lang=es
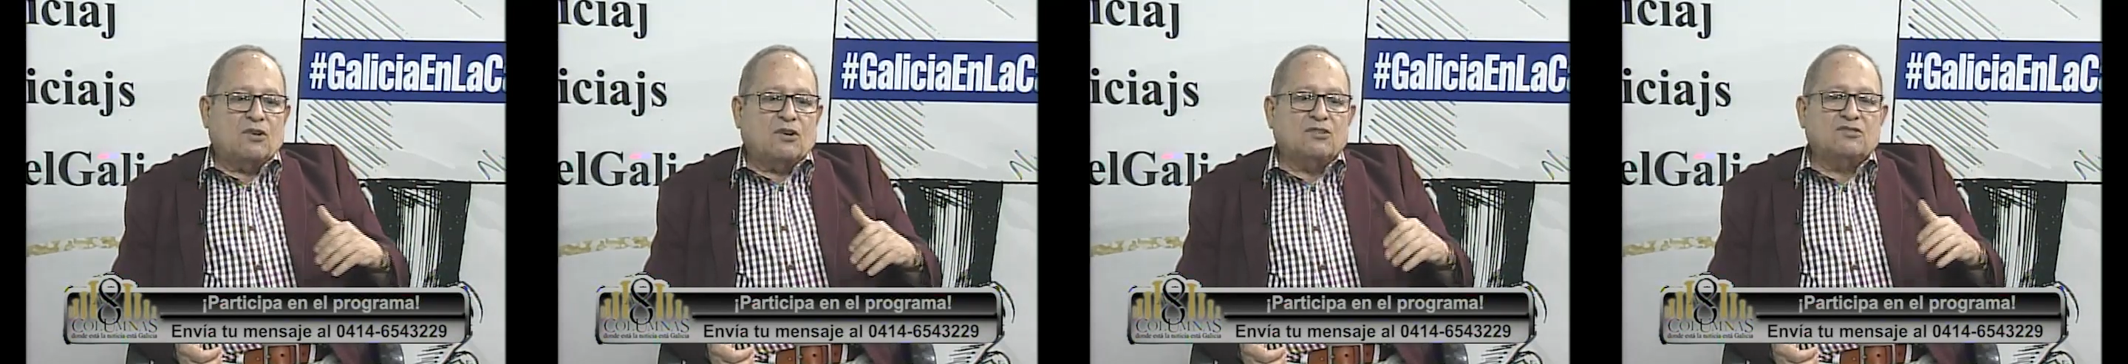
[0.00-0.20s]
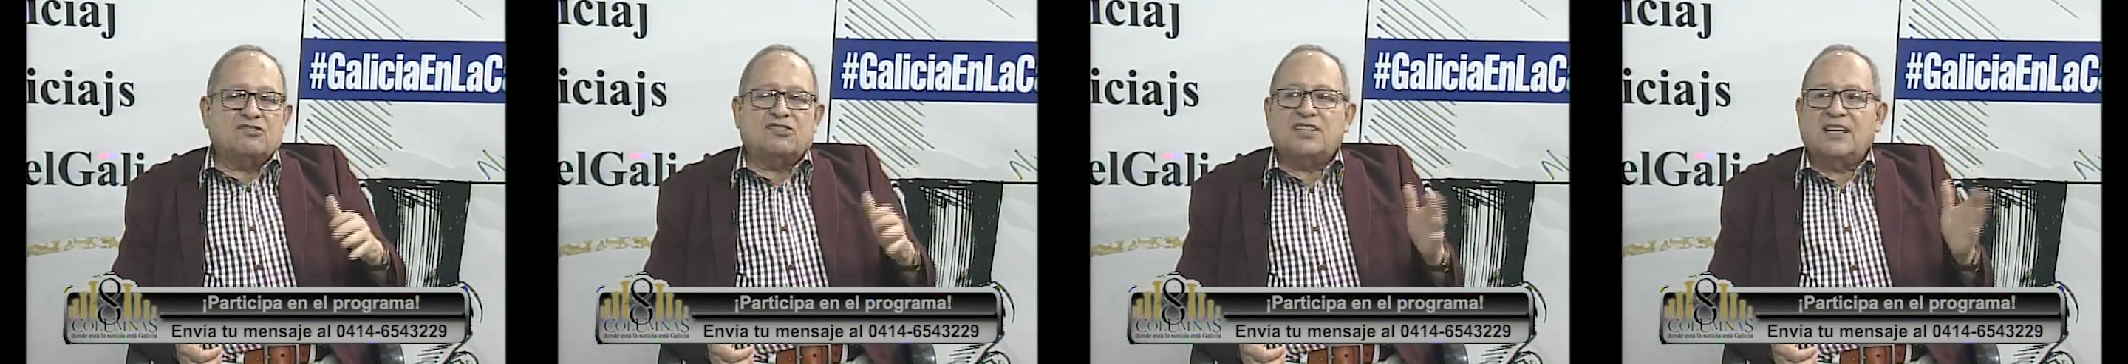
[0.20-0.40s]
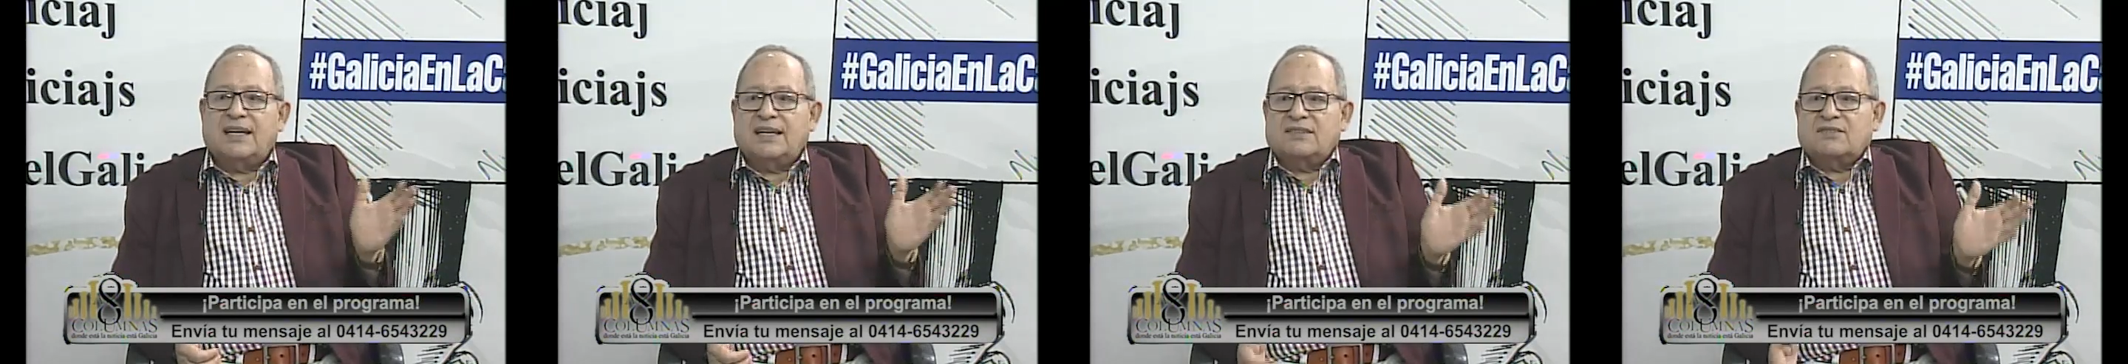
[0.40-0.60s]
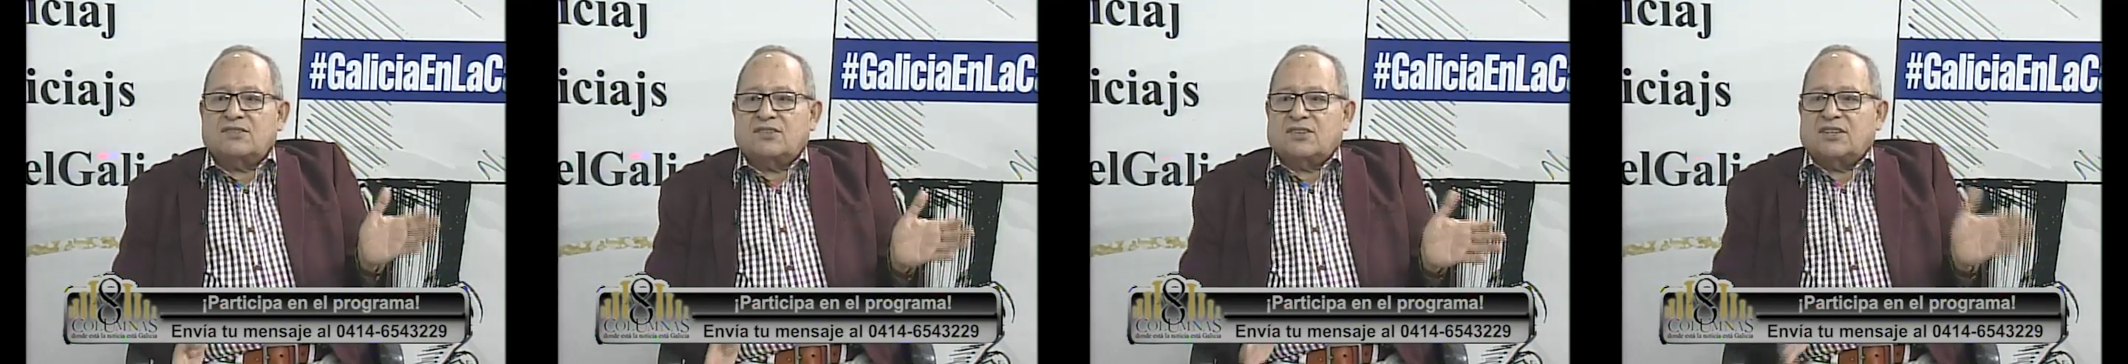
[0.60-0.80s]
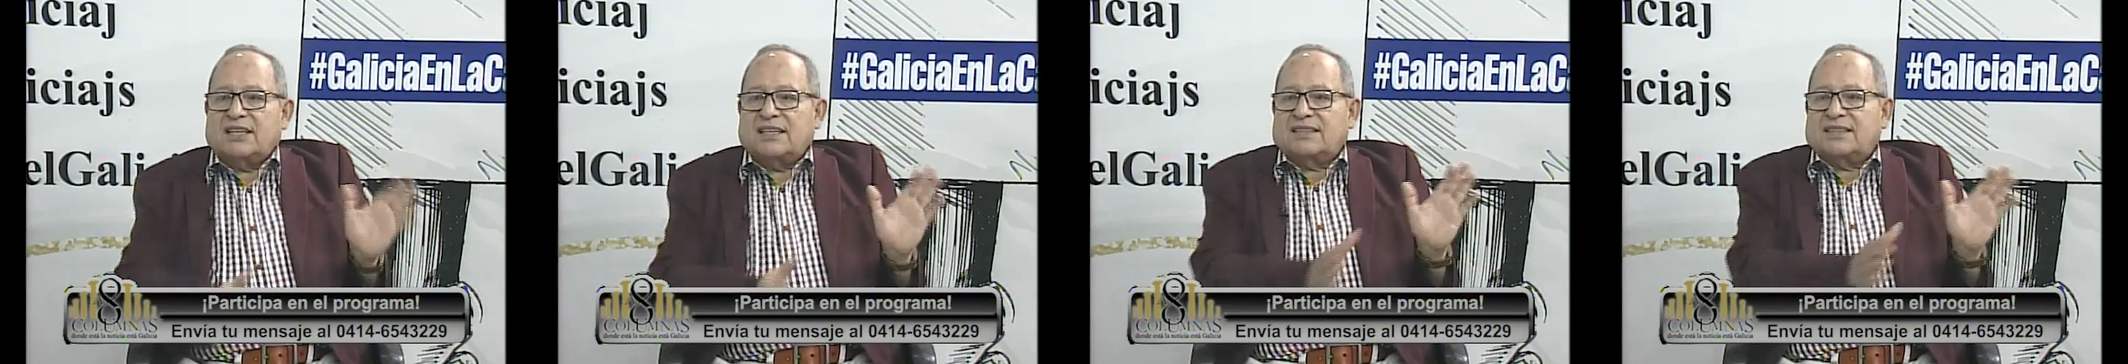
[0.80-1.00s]

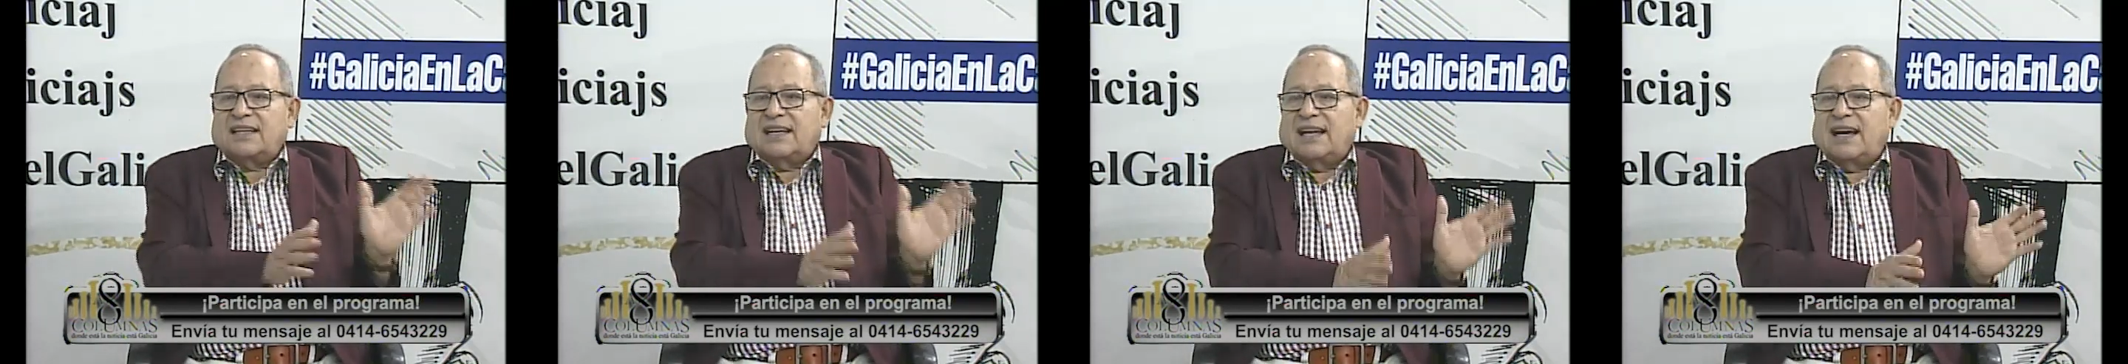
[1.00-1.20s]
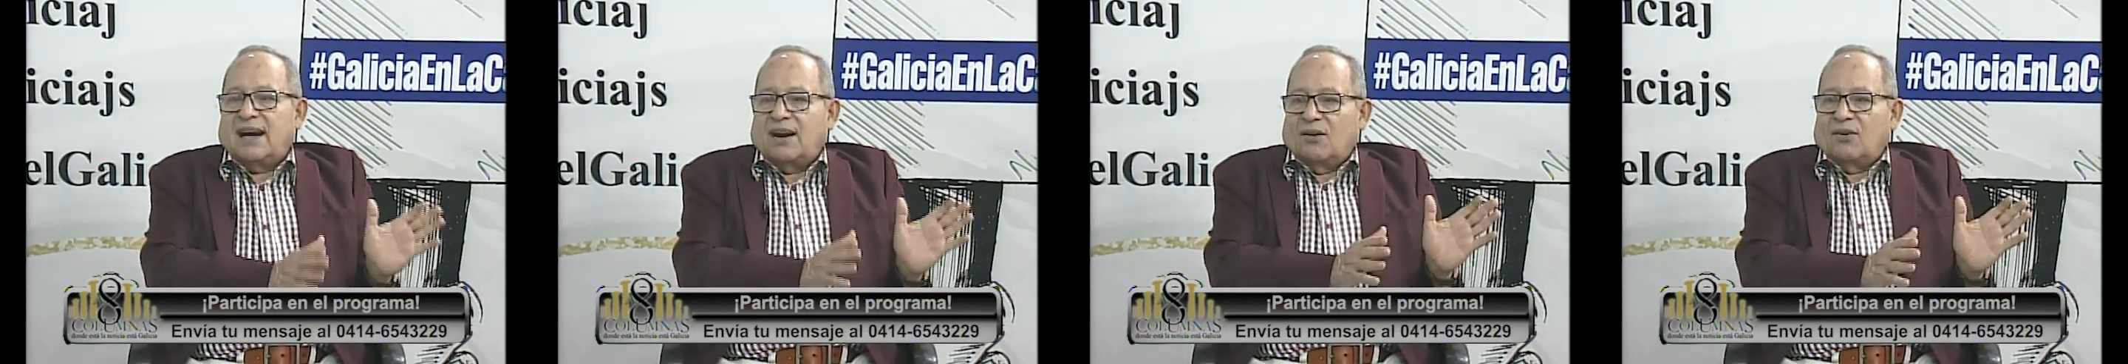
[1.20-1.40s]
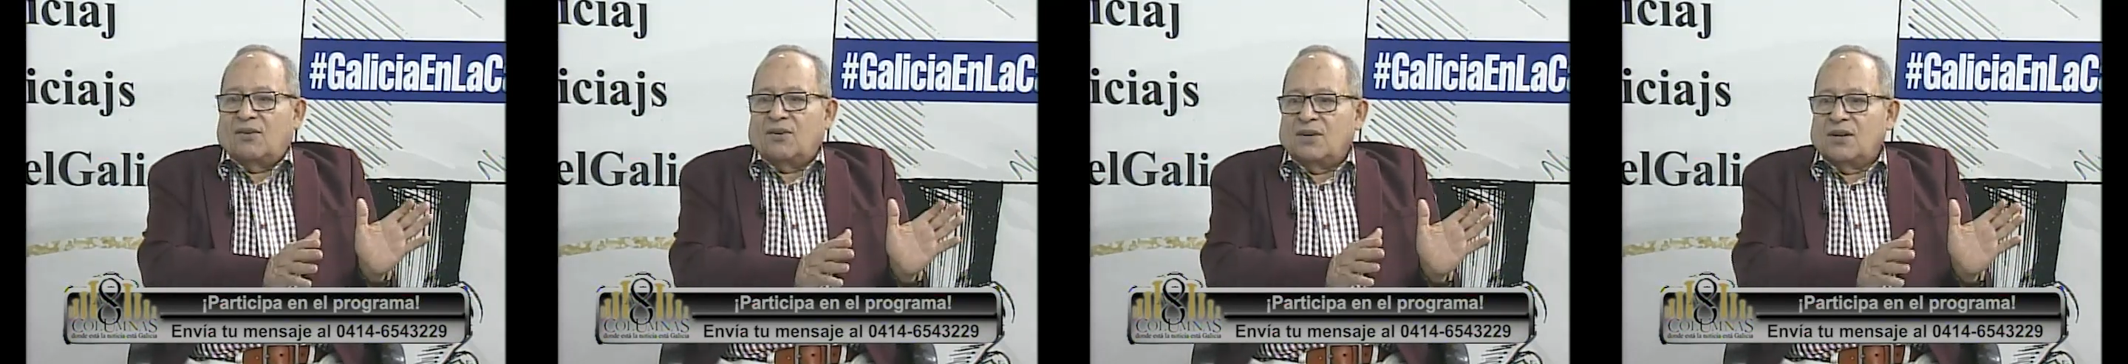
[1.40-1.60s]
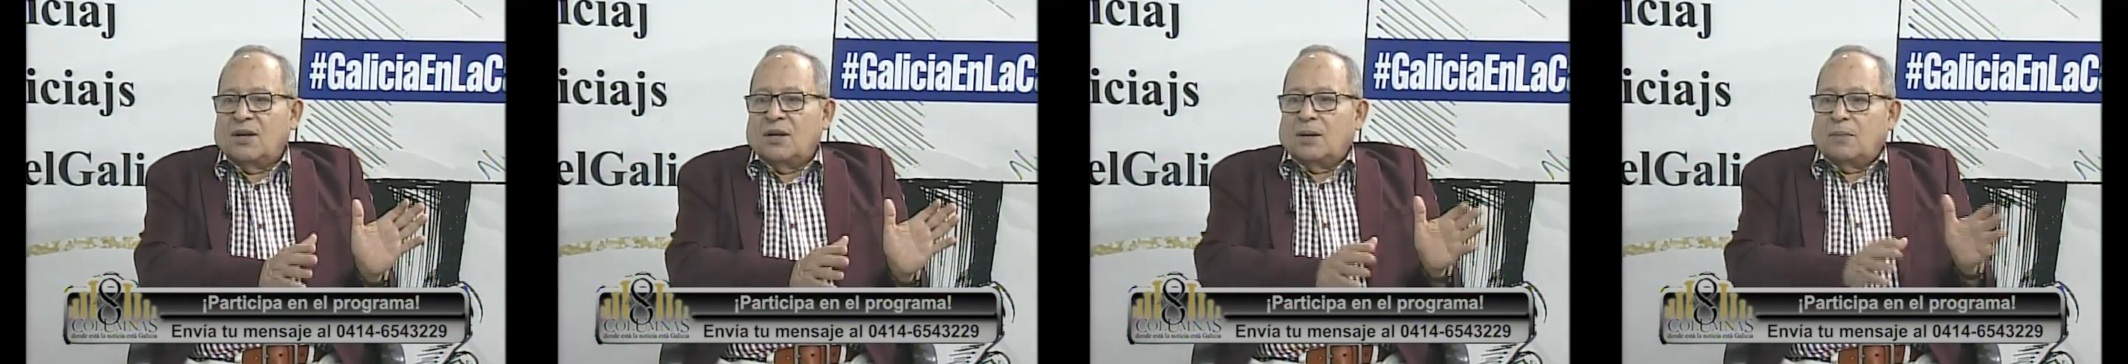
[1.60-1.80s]
consenso de este lado